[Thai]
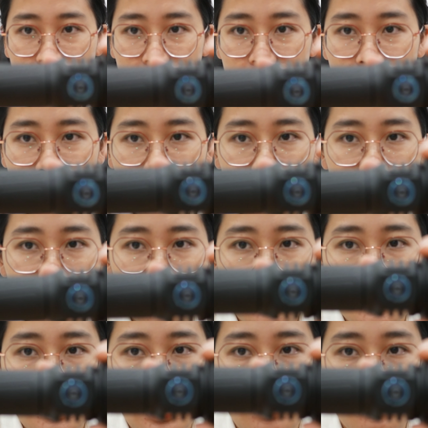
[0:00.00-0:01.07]
เรียกว่าไงก
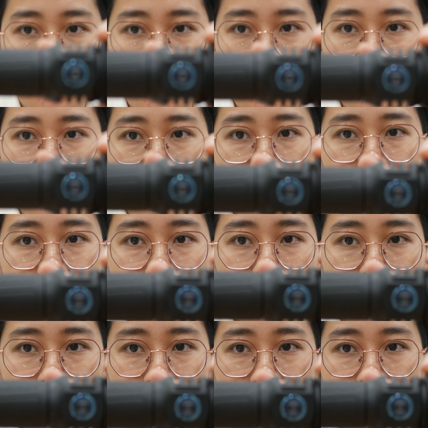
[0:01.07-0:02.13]
ระชับดีนะคะ ก็
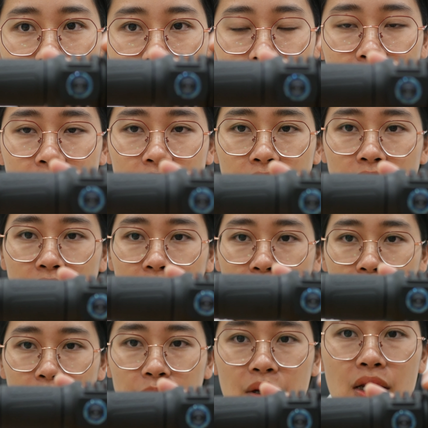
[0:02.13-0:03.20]
ไม่ได้แบบ
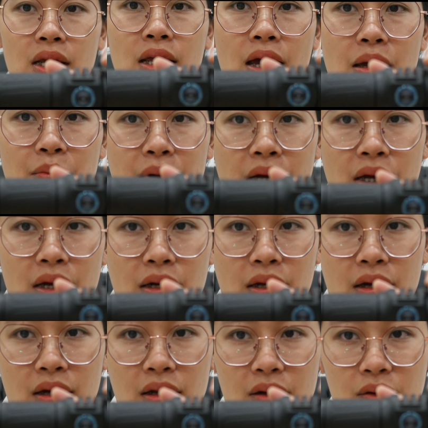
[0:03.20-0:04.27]
ไม่ได้ใหญ่มาก
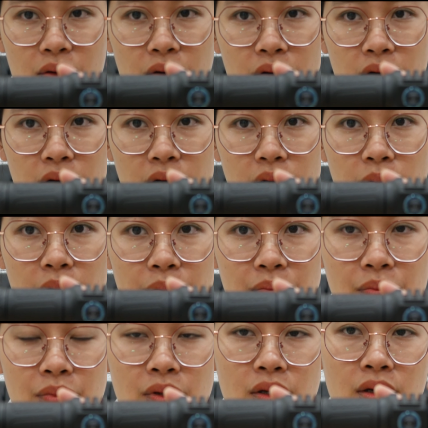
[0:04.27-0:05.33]
นะคะ แล้วก็คือแบบ
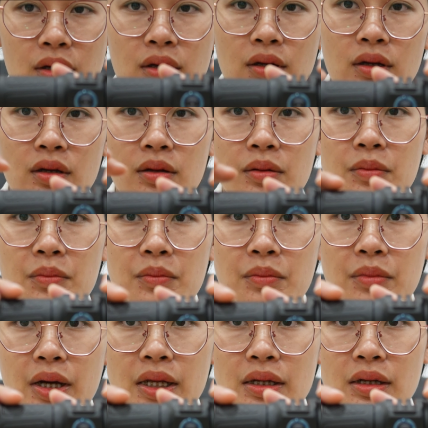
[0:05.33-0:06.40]

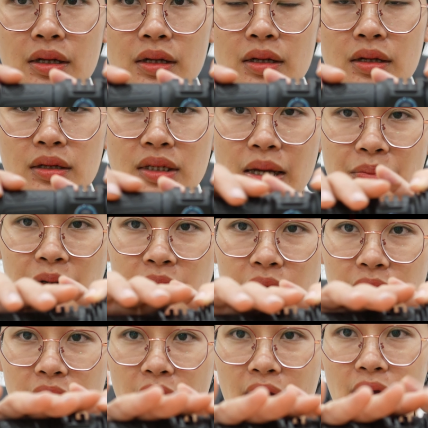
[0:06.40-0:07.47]
มันจับถื
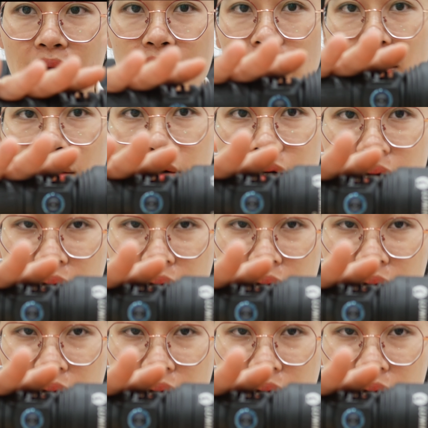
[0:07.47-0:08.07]
อได้ค่อน